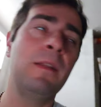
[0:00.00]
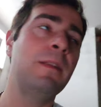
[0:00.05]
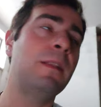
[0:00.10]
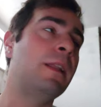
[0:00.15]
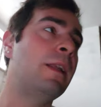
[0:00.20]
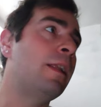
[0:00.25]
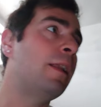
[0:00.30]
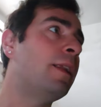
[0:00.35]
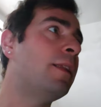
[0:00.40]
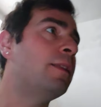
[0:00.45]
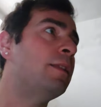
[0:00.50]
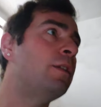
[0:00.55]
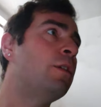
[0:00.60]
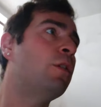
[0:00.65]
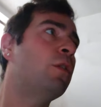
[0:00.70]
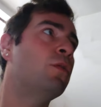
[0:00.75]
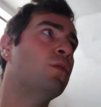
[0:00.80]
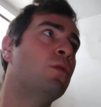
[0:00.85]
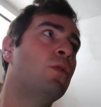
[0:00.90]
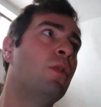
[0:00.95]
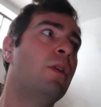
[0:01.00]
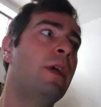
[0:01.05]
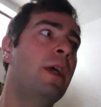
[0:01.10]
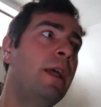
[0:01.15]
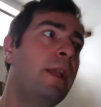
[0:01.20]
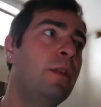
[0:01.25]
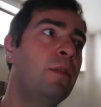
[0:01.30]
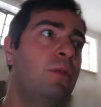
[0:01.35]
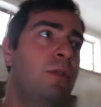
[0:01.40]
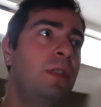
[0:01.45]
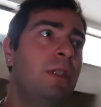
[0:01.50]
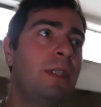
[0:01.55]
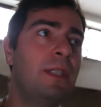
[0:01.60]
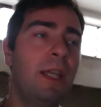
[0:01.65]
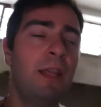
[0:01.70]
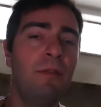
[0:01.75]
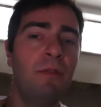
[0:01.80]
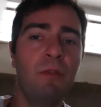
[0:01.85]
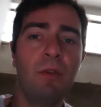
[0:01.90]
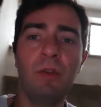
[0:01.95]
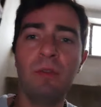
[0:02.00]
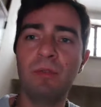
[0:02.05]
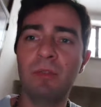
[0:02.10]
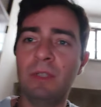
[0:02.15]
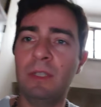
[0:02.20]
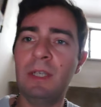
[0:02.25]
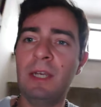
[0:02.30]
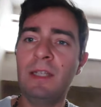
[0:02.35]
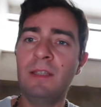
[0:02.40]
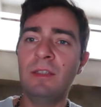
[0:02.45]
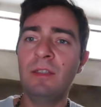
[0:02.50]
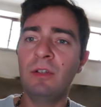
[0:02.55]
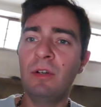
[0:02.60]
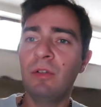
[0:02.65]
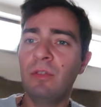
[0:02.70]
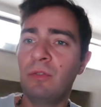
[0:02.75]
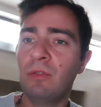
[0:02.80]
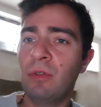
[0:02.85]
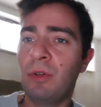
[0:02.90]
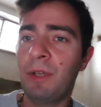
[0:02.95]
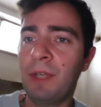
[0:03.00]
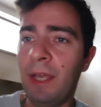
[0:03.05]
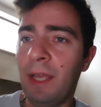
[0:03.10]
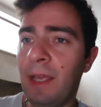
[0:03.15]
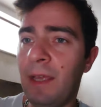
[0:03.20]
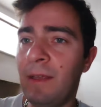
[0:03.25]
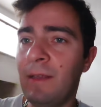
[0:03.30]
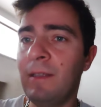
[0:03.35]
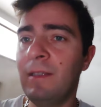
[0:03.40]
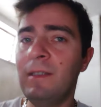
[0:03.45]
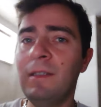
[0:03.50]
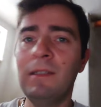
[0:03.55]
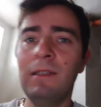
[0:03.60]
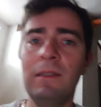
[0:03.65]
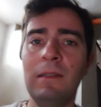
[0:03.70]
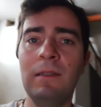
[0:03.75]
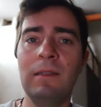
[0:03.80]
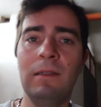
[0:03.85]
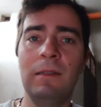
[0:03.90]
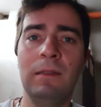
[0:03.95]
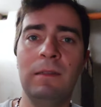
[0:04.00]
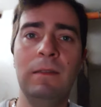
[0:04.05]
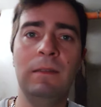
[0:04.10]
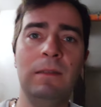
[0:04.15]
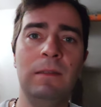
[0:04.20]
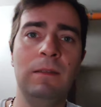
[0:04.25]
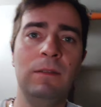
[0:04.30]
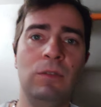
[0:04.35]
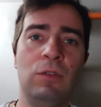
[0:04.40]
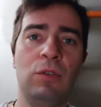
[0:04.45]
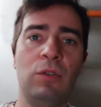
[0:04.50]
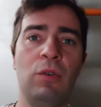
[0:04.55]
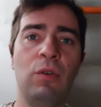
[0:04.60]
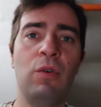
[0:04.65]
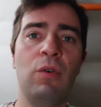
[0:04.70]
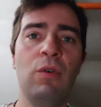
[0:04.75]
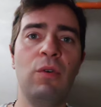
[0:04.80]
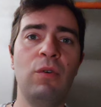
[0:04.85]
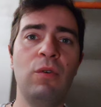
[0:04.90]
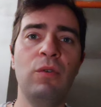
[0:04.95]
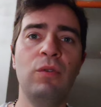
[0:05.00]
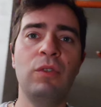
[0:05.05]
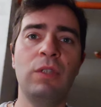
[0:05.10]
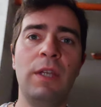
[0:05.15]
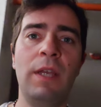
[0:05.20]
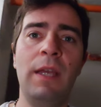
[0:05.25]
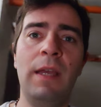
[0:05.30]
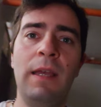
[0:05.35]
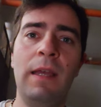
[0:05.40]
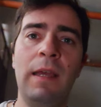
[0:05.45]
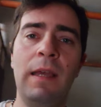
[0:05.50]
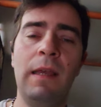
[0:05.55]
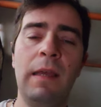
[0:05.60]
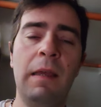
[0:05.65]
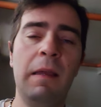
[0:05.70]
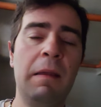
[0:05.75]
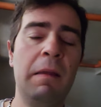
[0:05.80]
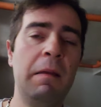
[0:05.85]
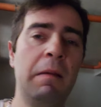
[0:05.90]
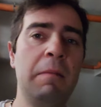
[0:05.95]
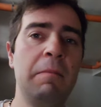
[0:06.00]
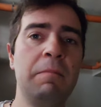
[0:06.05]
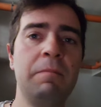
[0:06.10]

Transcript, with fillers: te ne rendi conto che non ti servono, ti rendi conto che eh, sono cose